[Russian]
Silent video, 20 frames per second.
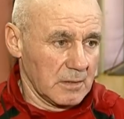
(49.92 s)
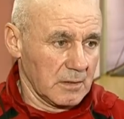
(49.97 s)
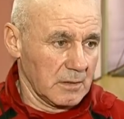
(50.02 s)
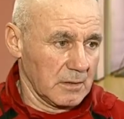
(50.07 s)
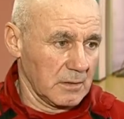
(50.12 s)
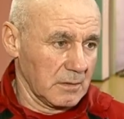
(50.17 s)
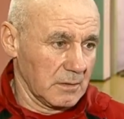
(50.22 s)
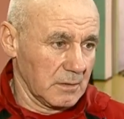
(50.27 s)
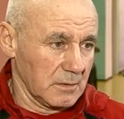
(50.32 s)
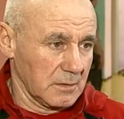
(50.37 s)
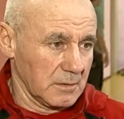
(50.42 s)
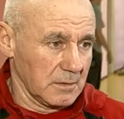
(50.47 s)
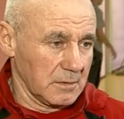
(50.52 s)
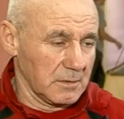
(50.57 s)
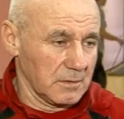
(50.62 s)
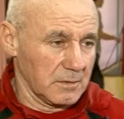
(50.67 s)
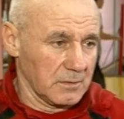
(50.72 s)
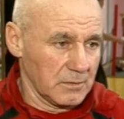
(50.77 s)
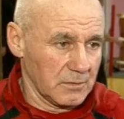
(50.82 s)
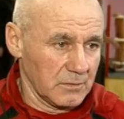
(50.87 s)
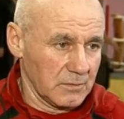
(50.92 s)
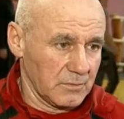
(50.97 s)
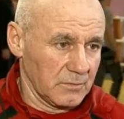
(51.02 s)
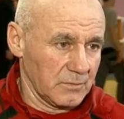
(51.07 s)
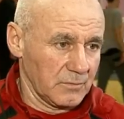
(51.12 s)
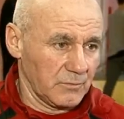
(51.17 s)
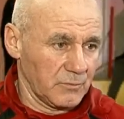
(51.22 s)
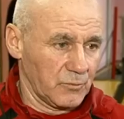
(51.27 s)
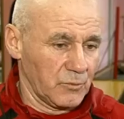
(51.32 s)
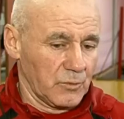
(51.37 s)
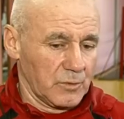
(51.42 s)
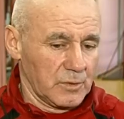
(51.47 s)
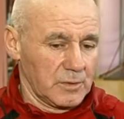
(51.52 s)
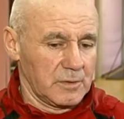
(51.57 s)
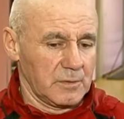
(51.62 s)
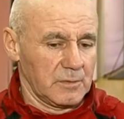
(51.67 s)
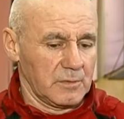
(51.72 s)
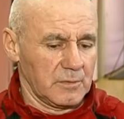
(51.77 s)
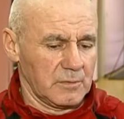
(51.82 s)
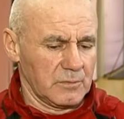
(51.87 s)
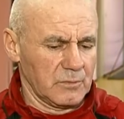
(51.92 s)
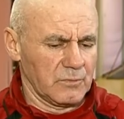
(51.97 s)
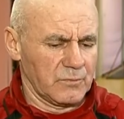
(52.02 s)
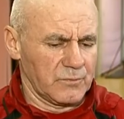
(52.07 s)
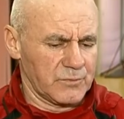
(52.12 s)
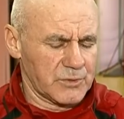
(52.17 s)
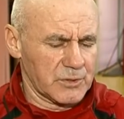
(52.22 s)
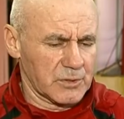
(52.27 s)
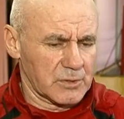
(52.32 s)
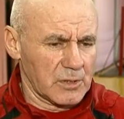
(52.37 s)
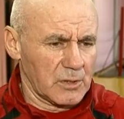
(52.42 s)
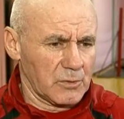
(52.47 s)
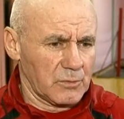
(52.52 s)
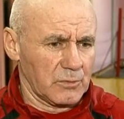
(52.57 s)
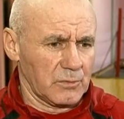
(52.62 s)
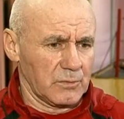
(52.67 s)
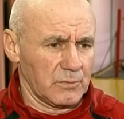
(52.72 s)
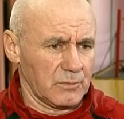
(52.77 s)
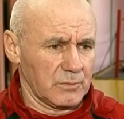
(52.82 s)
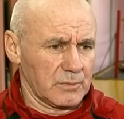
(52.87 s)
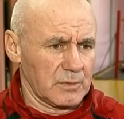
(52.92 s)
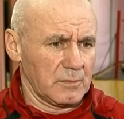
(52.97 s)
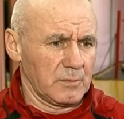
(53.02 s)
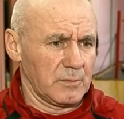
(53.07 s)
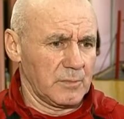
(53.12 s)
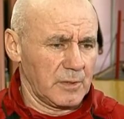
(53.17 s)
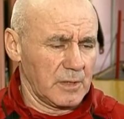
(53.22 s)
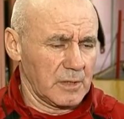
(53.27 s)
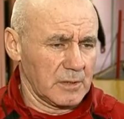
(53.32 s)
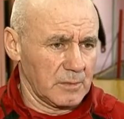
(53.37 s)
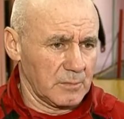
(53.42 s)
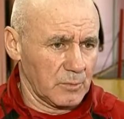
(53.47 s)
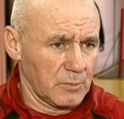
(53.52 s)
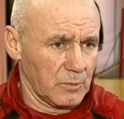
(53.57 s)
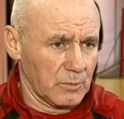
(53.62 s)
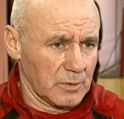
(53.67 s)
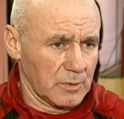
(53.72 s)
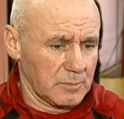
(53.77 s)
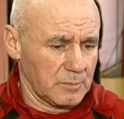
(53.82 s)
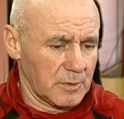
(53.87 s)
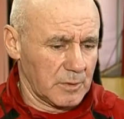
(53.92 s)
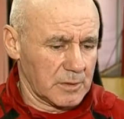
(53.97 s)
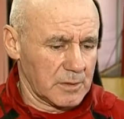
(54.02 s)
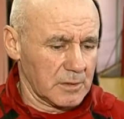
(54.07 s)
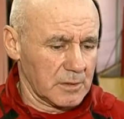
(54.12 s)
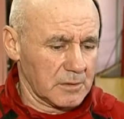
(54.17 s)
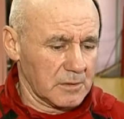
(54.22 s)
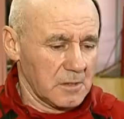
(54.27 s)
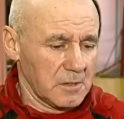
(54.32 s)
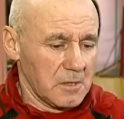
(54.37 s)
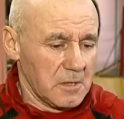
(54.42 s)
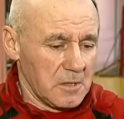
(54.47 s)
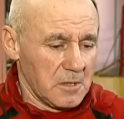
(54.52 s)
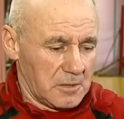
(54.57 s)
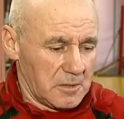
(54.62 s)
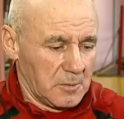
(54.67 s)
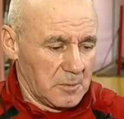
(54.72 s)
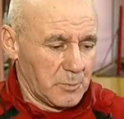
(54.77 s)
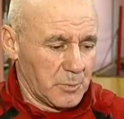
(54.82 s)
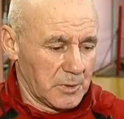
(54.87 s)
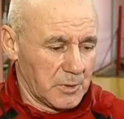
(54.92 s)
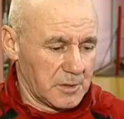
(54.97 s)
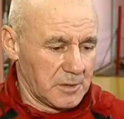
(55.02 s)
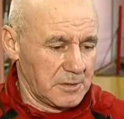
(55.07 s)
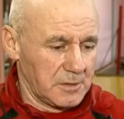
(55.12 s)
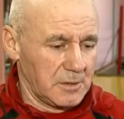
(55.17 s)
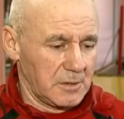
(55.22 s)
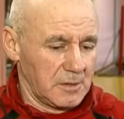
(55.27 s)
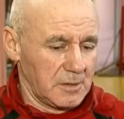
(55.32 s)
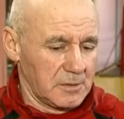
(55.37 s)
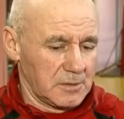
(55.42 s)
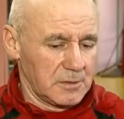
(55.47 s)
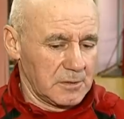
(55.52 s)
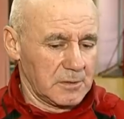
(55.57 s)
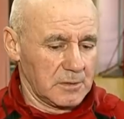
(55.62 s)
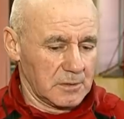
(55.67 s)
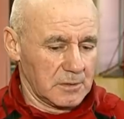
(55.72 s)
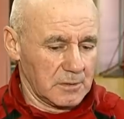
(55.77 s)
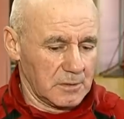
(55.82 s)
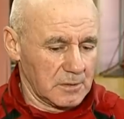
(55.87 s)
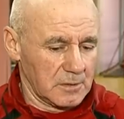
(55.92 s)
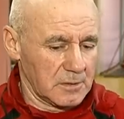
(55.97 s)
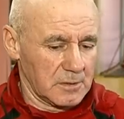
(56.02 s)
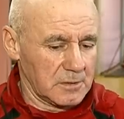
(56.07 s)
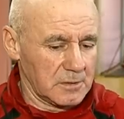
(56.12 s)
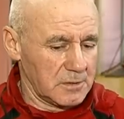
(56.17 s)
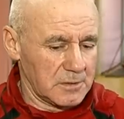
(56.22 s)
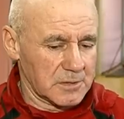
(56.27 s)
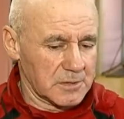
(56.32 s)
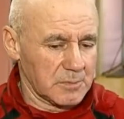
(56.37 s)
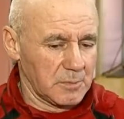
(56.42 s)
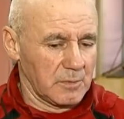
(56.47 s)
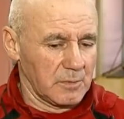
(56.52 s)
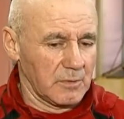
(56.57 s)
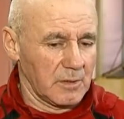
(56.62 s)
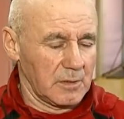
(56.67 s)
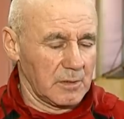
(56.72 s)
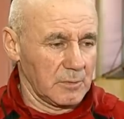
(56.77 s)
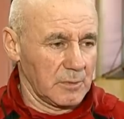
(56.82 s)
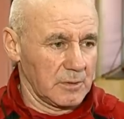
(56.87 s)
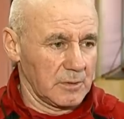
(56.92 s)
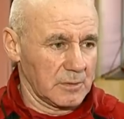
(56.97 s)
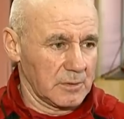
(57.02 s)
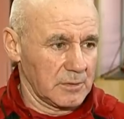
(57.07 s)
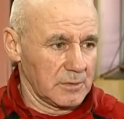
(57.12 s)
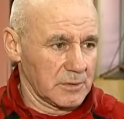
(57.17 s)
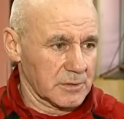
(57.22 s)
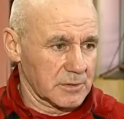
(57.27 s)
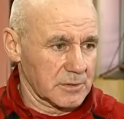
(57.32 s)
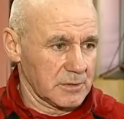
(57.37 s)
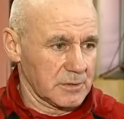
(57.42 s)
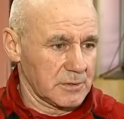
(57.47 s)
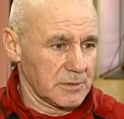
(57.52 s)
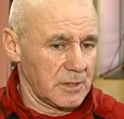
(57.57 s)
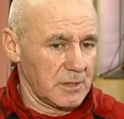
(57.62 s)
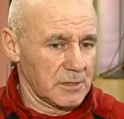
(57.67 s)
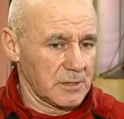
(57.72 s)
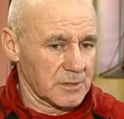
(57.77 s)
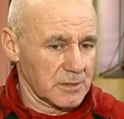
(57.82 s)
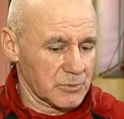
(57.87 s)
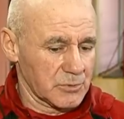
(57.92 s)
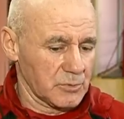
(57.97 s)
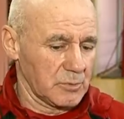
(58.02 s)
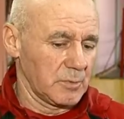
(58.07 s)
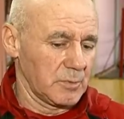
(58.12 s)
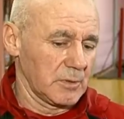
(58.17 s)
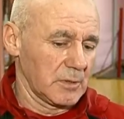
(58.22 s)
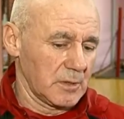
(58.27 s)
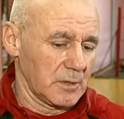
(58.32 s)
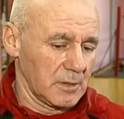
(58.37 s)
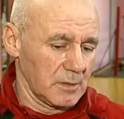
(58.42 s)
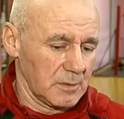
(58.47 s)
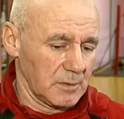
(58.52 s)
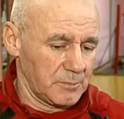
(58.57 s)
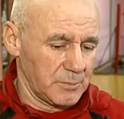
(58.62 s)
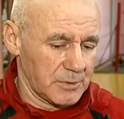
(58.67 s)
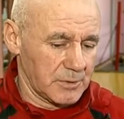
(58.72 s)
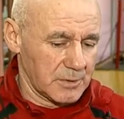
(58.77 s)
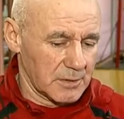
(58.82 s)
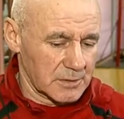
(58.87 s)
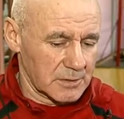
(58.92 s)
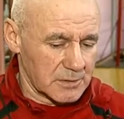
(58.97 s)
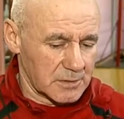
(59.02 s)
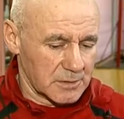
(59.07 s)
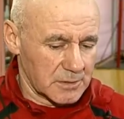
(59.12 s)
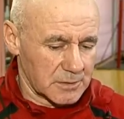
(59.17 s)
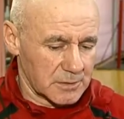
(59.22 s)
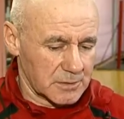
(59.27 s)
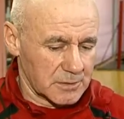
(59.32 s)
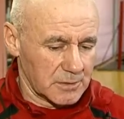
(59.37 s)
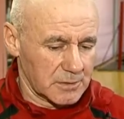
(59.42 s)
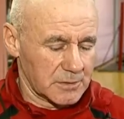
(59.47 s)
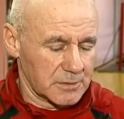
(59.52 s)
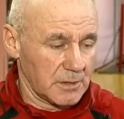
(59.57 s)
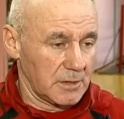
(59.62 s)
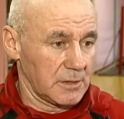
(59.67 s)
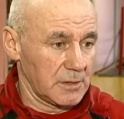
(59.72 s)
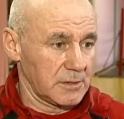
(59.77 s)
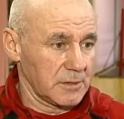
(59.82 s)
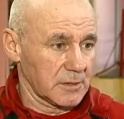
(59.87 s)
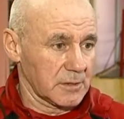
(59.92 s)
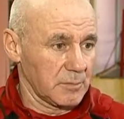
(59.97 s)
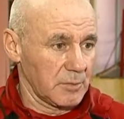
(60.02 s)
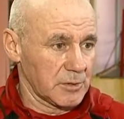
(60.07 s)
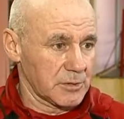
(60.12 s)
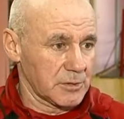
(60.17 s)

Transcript: Э в городе, ну, в Чикаго, там рядом город Маркет, там проходили эти игры. Это незабываемое, конечно, зрелище, особенно для 15-16-летних